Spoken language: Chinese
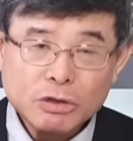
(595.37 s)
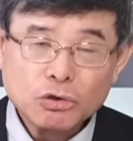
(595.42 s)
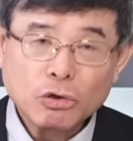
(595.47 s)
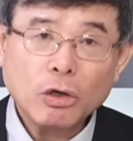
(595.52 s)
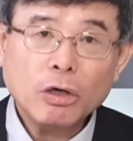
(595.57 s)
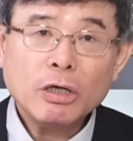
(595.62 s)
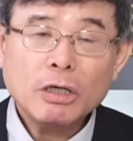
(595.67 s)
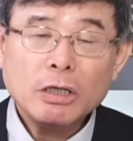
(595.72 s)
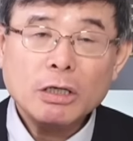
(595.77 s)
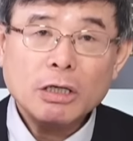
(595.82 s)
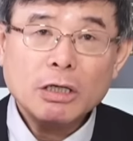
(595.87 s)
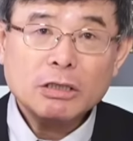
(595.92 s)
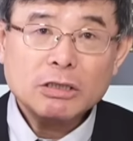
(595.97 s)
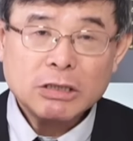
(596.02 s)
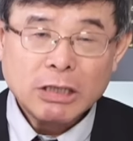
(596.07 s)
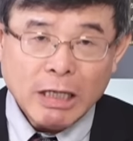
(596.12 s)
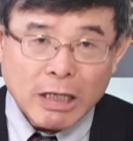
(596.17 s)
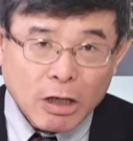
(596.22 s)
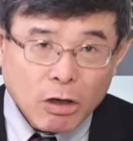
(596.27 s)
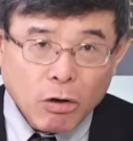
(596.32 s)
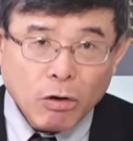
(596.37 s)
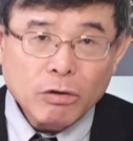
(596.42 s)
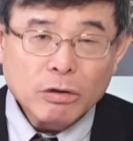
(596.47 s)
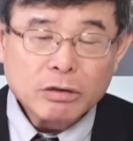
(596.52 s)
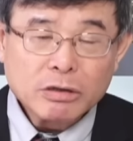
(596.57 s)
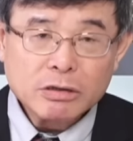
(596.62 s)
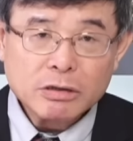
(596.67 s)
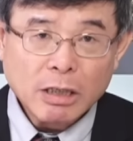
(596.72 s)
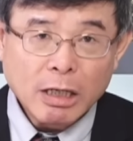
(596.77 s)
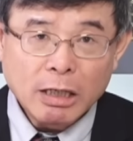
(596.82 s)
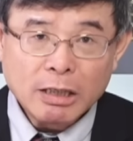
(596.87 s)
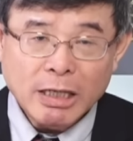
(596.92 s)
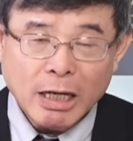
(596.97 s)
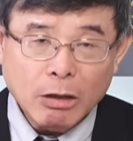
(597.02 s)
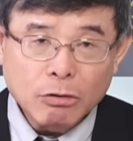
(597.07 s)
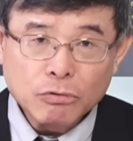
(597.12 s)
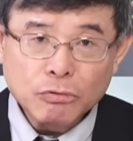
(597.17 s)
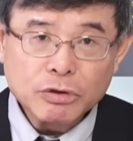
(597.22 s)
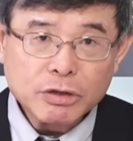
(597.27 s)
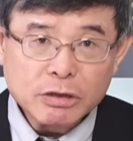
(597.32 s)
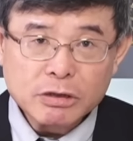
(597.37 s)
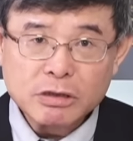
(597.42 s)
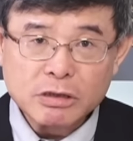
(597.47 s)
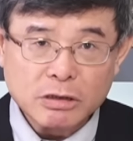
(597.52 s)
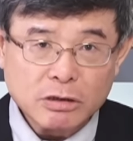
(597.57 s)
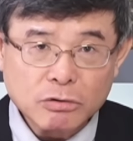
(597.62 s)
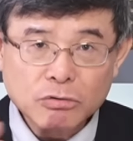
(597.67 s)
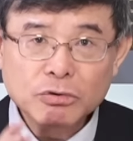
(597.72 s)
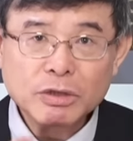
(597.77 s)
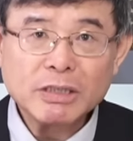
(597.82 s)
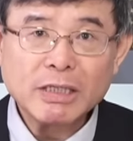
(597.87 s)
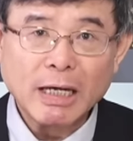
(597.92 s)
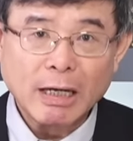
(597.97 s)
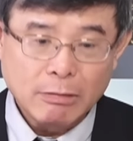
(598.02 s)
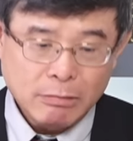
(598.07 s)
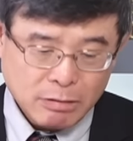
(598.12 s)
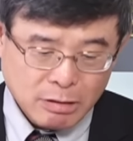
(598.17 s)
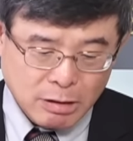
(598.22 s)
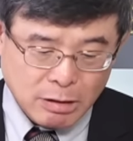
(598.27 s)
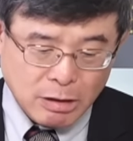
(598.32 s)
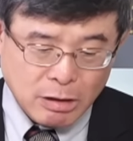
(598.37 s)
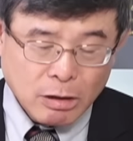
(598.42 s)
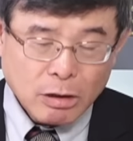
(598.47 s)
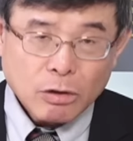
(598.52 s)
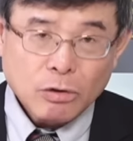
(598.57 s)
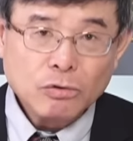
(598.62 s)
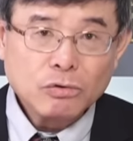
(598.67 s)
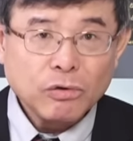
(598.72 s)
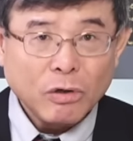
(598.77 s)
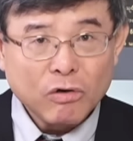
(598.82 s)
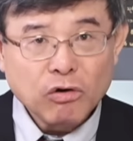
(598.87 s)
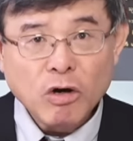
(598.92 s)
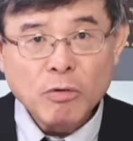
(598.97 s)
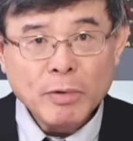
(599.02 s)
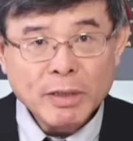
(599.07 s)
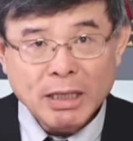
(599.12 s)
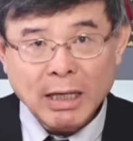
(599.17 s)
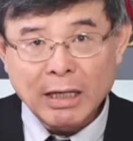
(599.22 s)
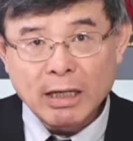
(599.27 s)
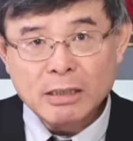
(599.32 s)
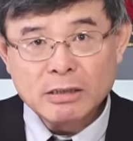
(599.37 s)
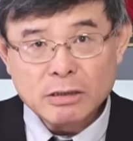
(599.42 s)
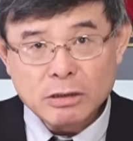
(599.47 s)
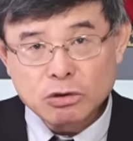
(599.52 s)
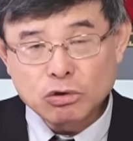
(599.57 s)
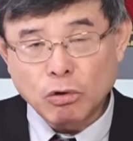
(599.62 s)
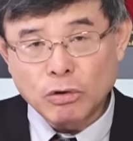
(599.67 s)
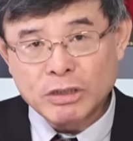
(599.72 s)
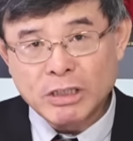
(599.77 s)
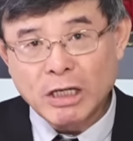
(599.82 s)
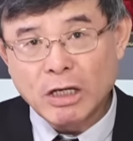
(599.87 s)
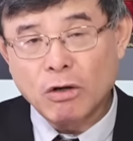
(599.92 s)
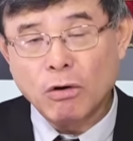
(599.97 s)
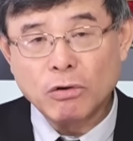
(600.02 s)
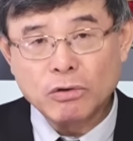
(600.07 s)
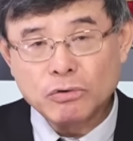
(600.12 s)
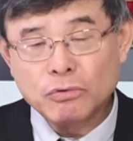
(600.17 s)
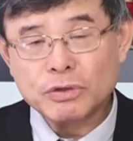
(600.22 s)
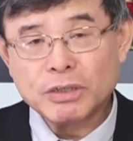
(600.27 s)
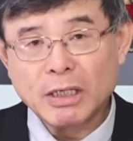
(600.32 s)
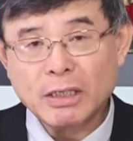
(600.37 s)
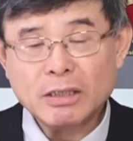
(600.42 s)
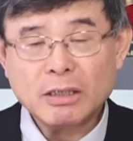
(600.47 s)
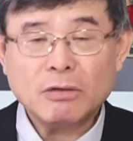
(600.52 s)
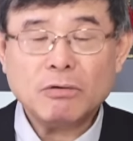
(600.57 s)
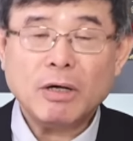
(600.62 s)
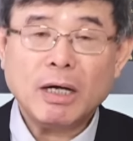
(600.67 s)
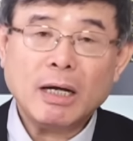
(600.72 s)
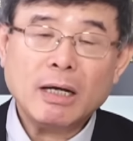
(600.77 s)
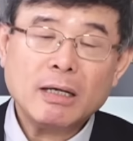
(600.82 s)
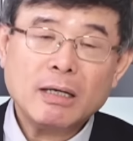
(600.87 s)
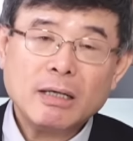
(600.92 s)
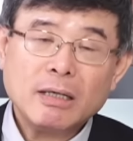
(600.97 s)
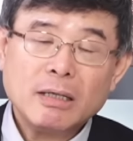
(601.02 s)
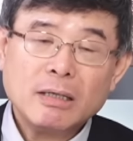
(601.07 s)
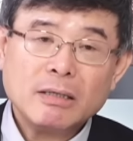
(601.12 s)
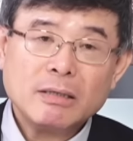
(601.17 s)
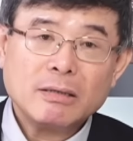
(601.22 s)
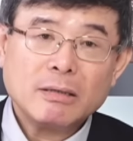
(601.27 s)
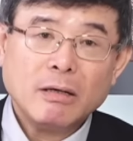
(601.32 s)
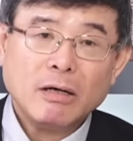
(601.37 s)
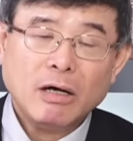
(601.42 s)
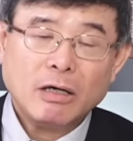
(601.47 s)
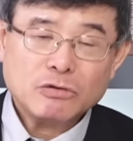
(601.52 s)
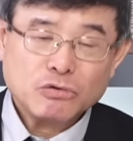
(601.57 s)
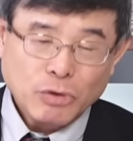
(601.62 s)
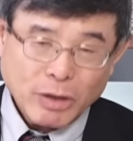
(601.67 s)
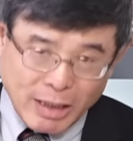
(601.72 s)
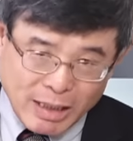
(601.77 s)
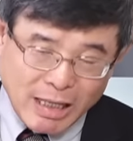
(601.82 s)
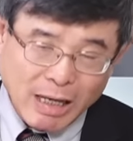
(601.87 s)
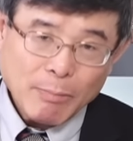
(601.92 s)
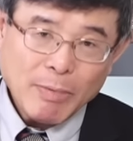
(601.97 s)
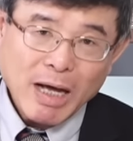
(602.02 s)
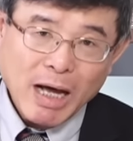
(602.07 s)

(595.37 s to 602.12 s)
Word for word: 是说亲共这一条路是死路一条。如果国民党一直走亲共路线的话，啊、哦，虽然他